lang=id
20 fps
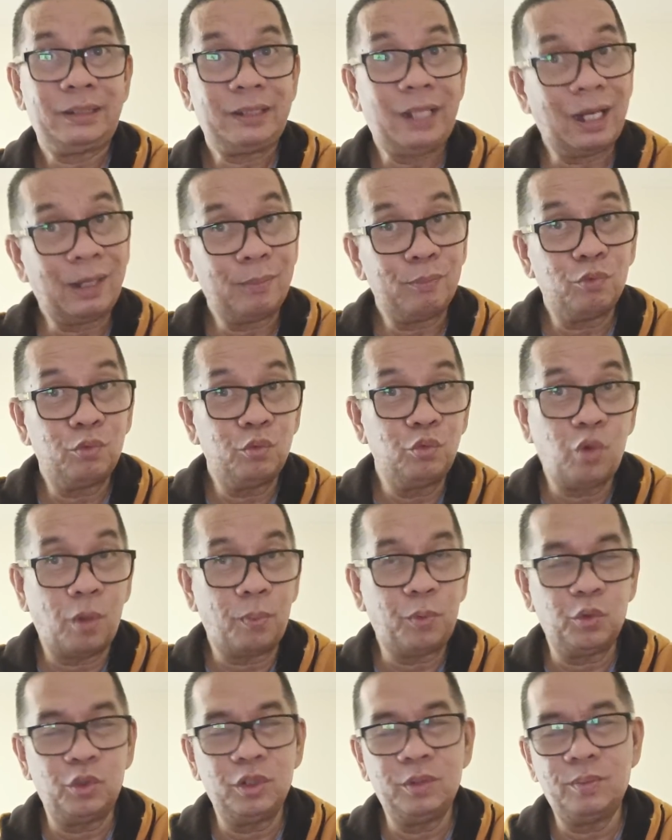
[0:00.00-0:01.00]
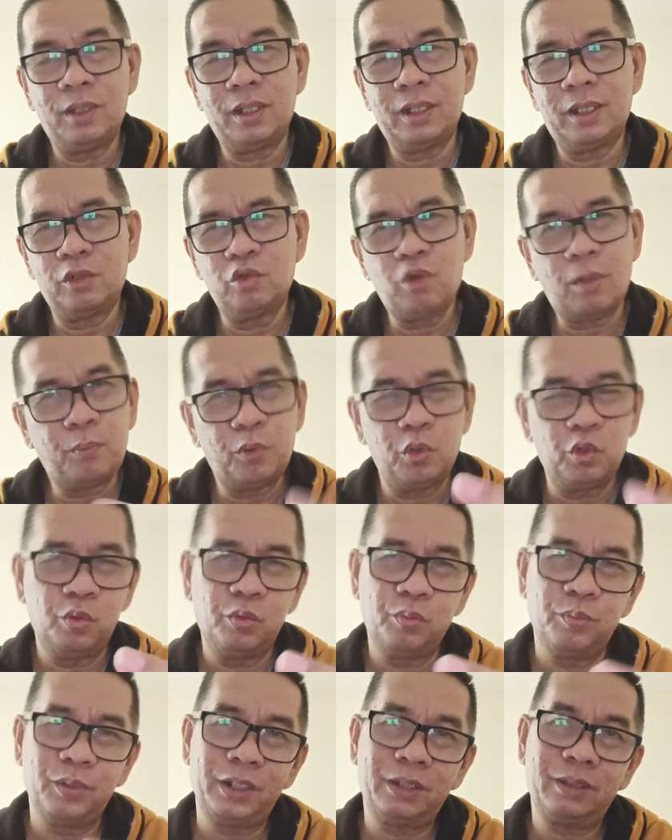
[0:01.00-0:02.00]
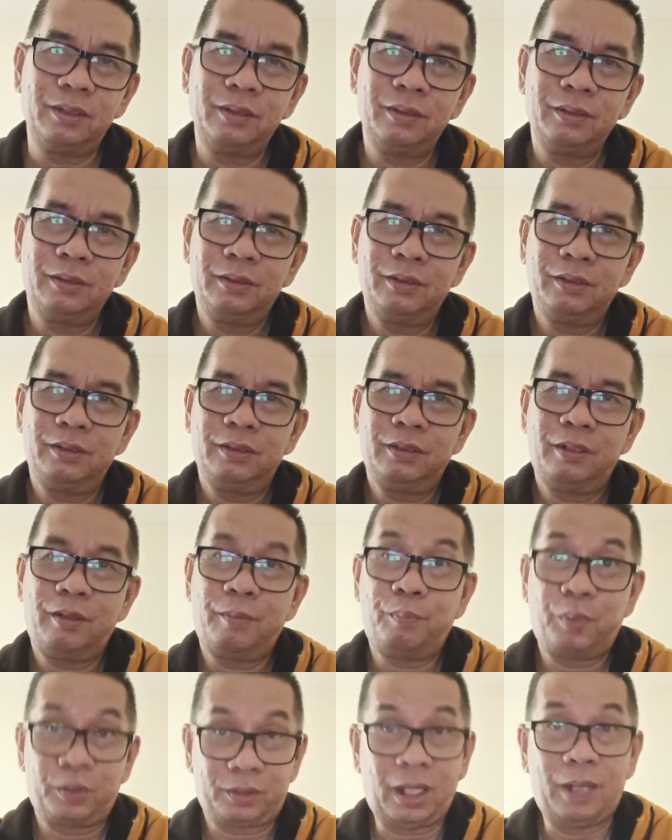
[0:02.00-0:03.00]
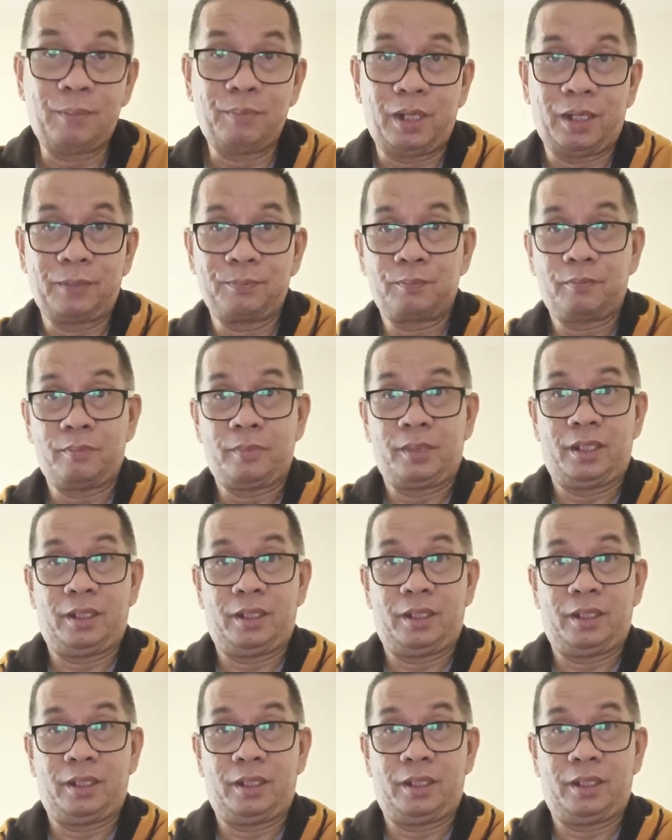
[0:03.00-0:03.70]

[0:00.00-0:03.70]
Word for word: dalam 20, 20 eh, menit pertama,